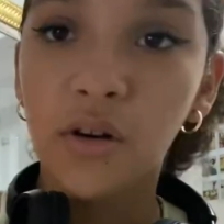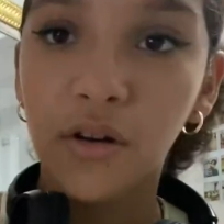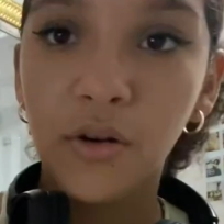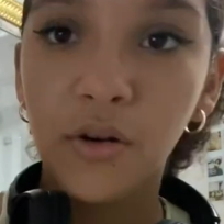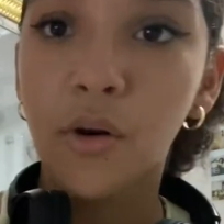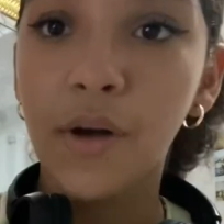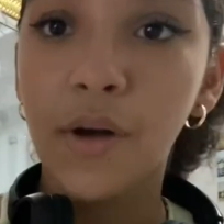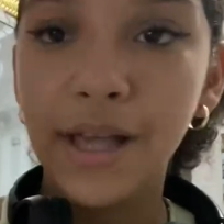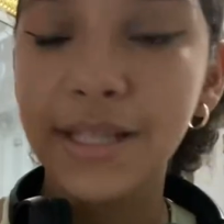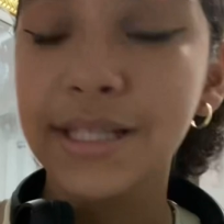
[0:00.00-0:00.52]

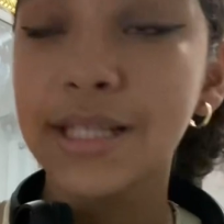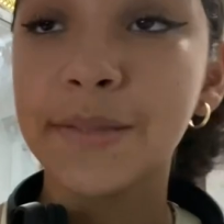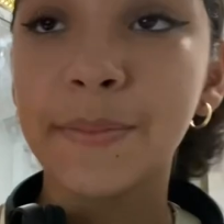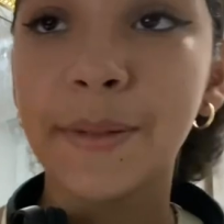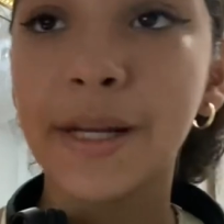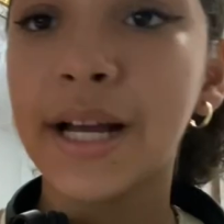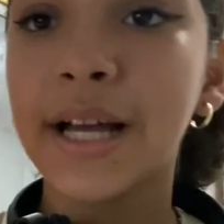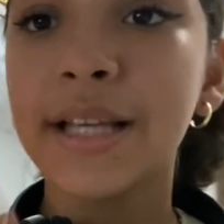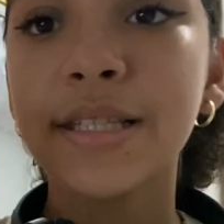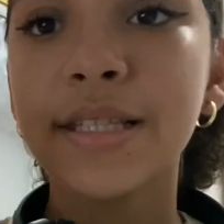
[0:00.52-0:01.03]
com essa
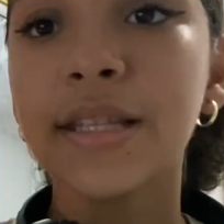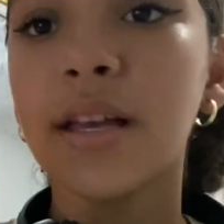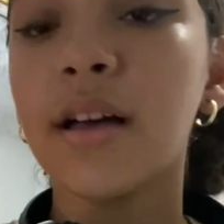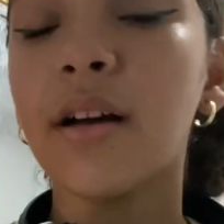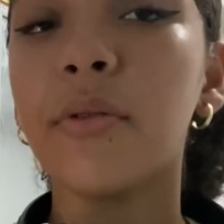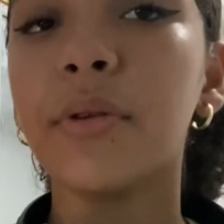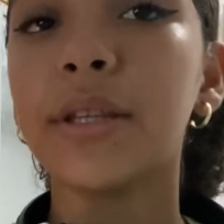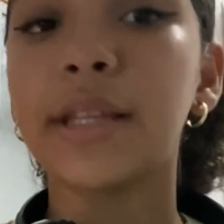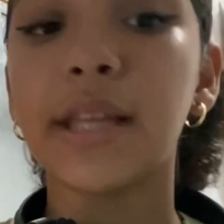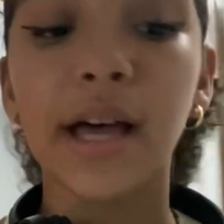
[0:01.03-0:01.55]

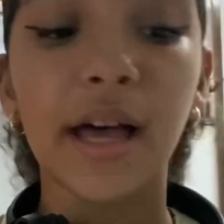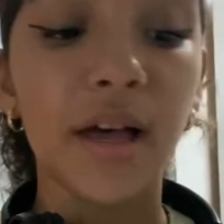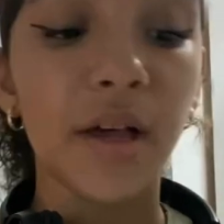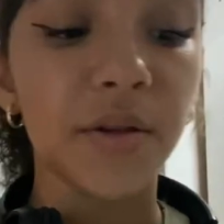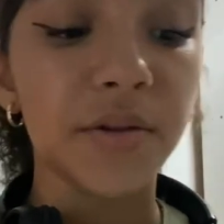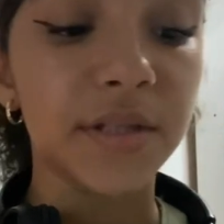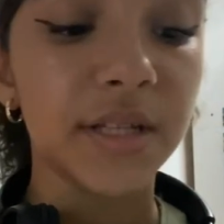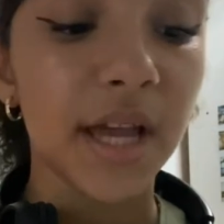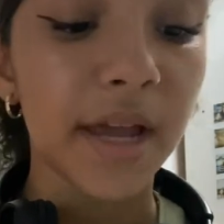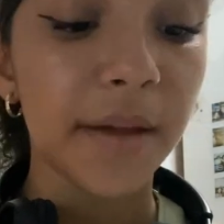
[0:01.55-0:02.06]
explicação e
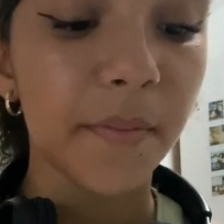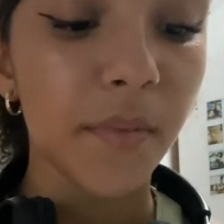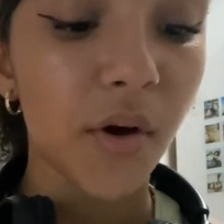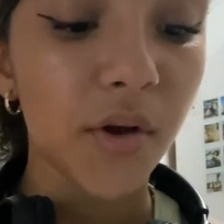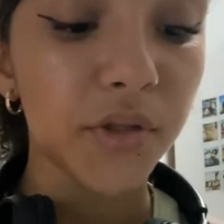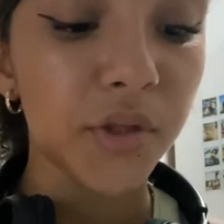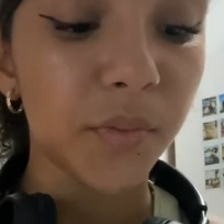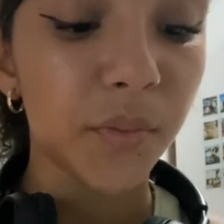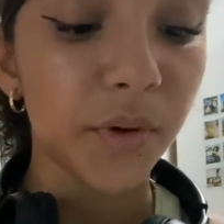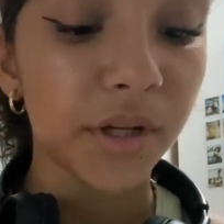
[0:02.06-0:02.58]
tal, e aí
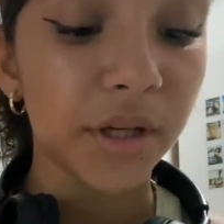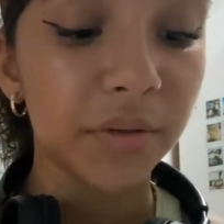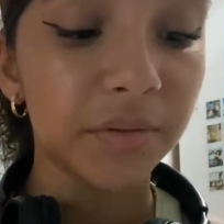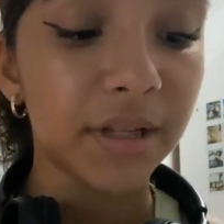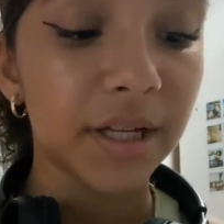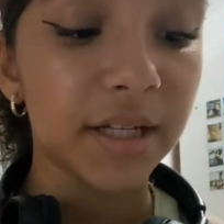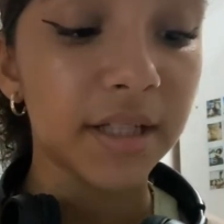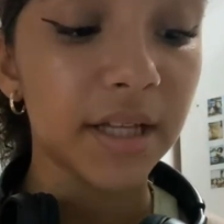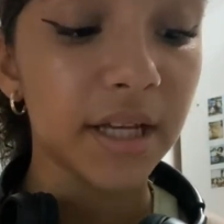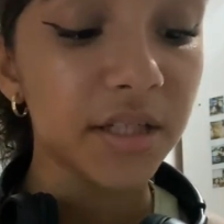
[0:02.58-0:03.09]
mostra um pouquinho
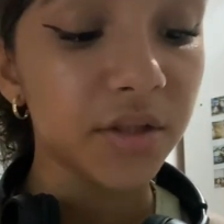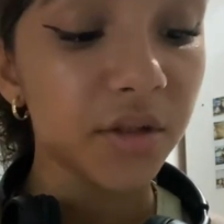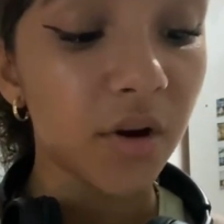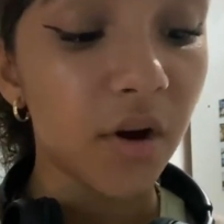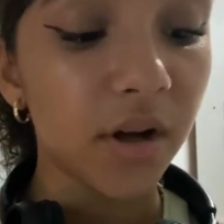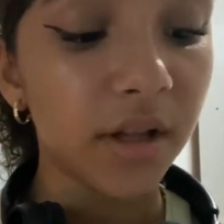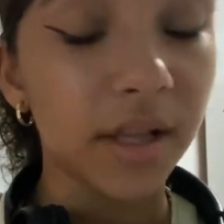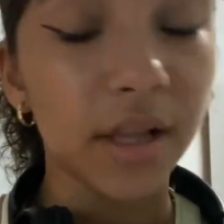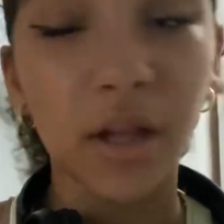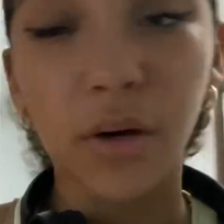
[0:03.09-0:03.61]
dela na
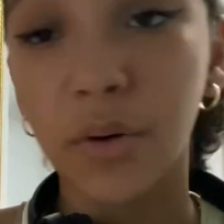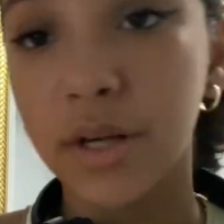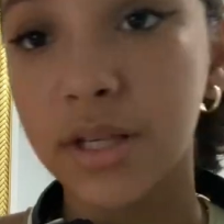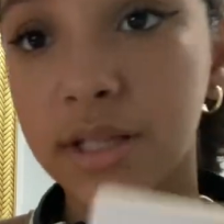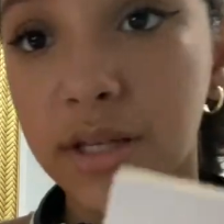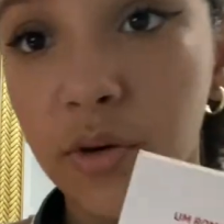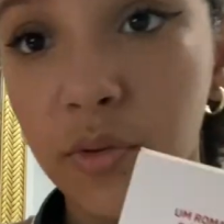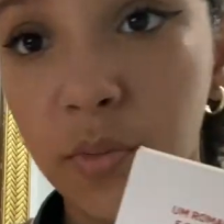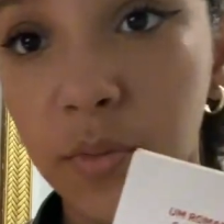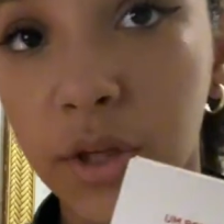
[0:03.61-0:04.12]
escola, ela
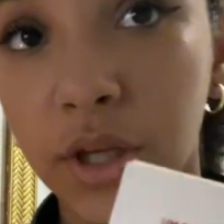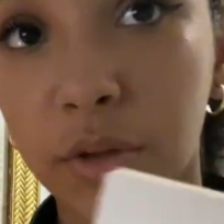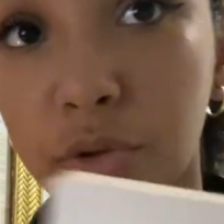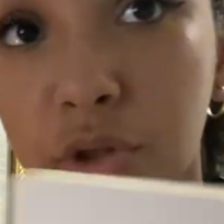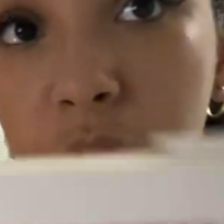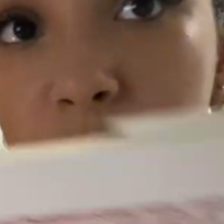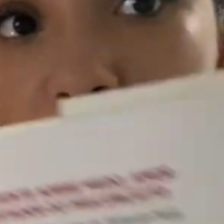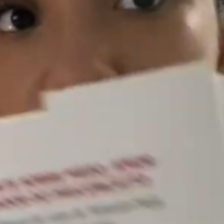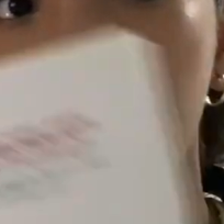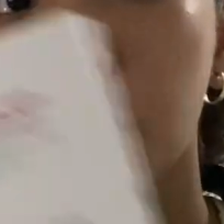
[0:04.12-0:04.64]
conheceu um menino
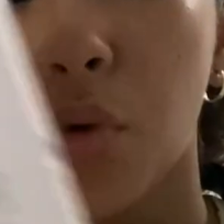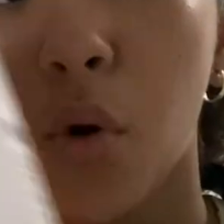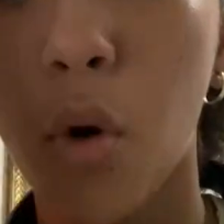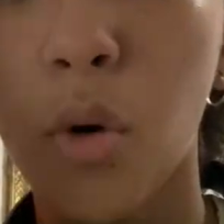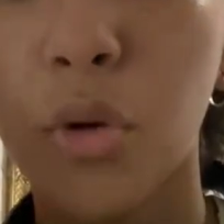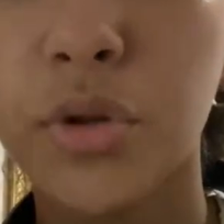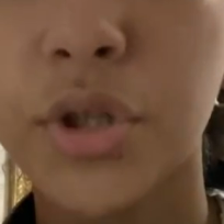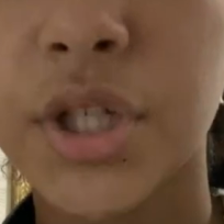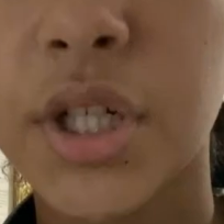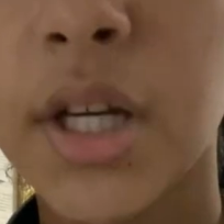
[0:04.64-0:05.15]
chamado
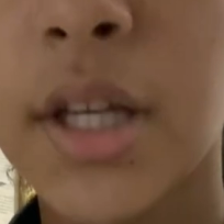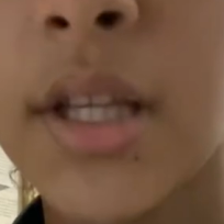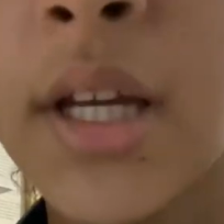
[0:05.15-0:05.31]
Ocean,